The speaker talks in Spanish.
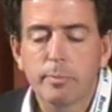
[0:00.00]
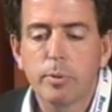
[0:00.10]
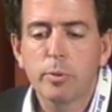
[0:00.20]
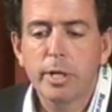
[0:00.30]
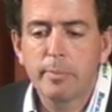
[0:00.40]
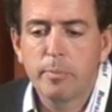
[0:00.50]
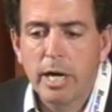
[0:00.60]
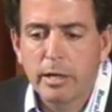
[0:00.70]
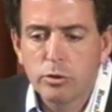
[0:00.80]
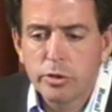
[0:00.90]
después voy
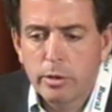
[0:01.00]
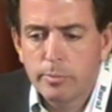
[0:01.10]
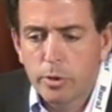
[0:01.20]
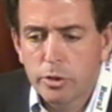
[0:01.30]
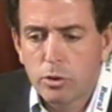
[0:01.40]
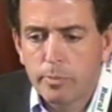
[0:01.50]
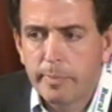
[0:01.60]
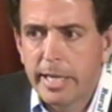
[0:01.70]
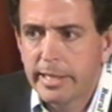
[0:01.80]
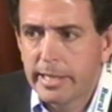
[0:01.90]
a, contar un poquito con
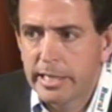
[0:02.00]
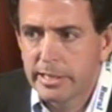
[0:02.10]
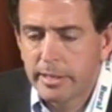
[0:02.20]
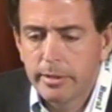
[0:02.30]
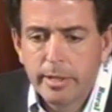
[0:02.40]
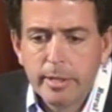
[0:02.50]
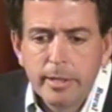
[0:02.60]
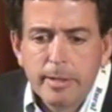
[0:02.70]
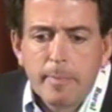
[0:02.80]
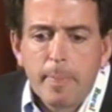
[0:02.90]
más detalle.
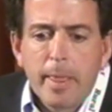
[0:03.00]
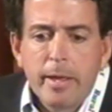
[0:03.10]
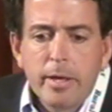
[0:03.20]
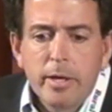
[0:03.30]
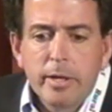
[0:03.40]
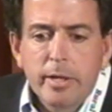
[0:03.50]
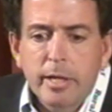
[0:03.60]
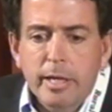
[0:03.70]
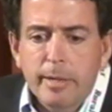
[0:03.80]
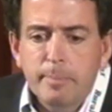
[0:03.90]

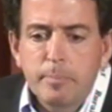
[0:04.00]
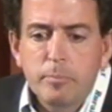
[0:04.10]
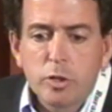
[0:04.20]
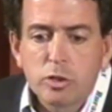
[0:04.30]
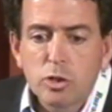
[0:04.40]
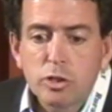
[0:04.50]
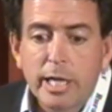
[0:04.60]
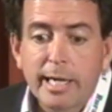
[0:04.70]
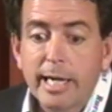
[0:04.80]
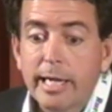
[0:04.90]
Eh, nosotros
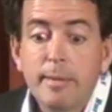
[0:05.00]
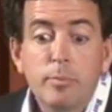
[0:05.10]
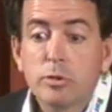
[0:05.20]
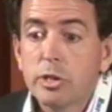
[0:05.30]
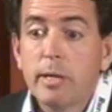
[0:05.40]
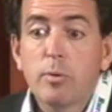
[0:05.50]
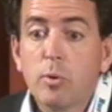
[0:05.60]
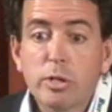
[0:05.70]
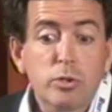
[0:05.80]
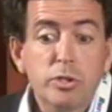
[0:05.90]
arrancamos, éramos
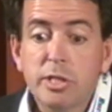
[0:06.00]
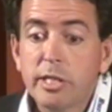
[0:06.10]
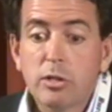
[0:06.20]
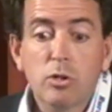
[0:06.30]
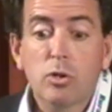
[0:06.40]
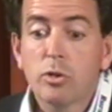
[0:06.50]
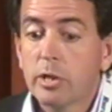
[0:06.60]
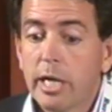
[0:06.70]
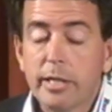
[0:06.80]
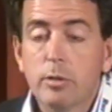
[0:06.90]
4 y 5
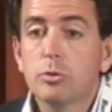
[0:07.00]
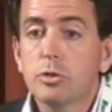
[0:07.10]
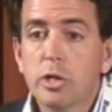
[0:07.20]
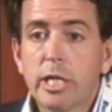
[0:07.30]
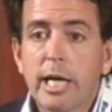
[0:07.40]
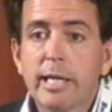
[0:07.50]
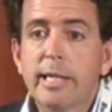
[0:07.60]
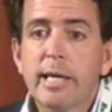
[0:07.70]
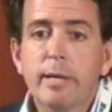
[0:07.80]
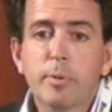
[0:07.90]
con las discusiones de la
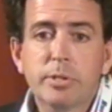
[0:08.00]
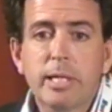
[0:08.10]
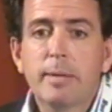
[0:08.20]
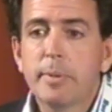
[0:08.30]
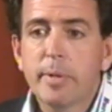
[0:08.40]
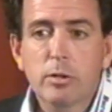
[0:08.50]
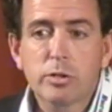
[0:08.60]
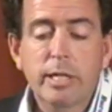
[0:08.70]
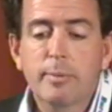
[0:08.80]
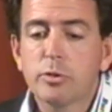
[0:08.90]
idea, después en la primera
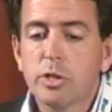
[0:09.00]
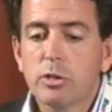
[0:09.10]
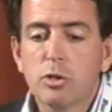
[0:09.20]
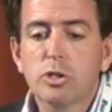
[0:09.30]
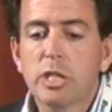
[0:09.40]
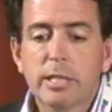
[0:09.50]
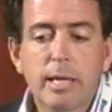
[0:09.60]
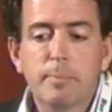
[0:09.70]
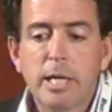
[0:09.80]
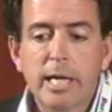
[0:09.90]
cosa éramos 180
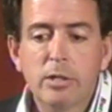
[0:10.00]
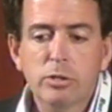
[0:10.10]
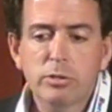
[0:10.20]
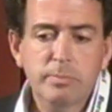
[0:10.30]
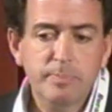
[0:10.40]
empleados